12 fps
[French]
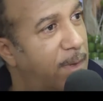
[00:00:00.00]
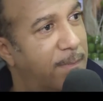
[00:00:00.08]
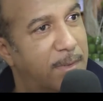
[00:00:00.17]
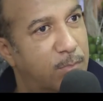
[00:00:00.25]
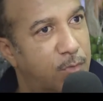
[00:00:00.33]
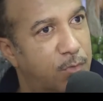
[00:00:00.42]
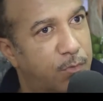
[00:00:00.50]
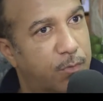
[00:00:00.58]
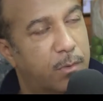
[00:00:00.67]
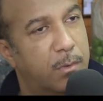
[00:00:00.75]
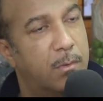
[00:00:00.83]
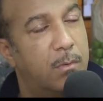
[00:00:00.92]
que par ma
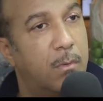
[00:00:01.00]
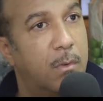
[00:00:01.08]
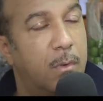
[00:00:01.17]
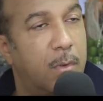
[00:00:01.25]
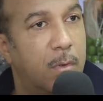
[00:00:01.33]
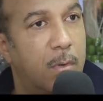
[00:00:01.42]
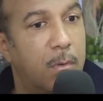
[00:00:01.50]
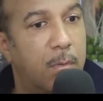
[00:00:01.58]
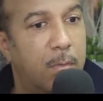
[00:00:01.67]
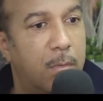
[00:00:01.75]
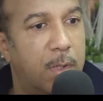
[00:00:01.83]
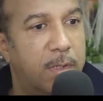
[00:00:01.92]
bouche. Donc,
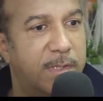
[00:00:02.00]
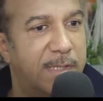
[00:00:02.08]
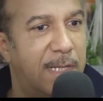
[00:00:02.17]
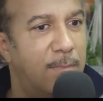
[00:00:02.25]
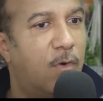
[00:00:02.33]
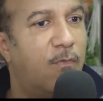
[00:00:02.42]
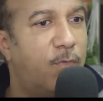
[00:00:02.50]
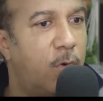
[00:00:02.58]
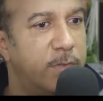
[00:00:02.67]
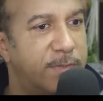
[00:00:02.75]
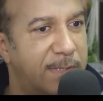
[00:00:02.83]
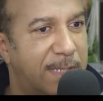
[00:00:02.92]
euh, et c'était tellement
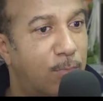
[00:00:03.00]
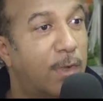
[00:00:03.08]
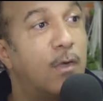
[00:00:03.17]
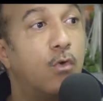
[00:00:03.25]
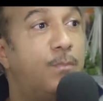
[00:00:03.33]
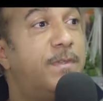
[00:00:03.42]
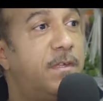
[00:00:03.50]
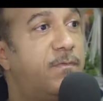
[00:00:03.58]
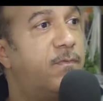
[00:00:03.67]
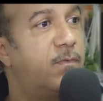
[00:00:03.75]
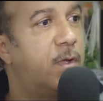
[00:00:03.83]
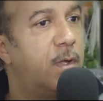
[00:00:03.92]
fort, c'était tellement
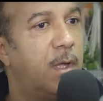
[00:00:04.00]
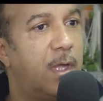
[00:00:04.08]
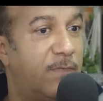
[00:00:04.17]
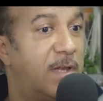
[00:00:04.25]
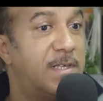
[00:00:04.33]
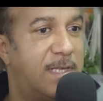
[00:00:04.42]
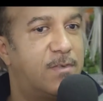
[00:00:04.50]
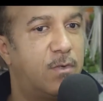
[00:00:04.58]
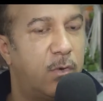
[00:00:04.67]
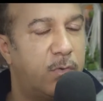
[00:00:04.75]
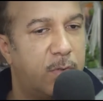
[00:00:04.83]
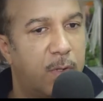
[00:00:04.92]
éruptif, il fallait que ça
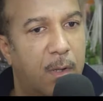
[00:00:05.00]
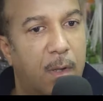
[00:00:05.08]
sorte.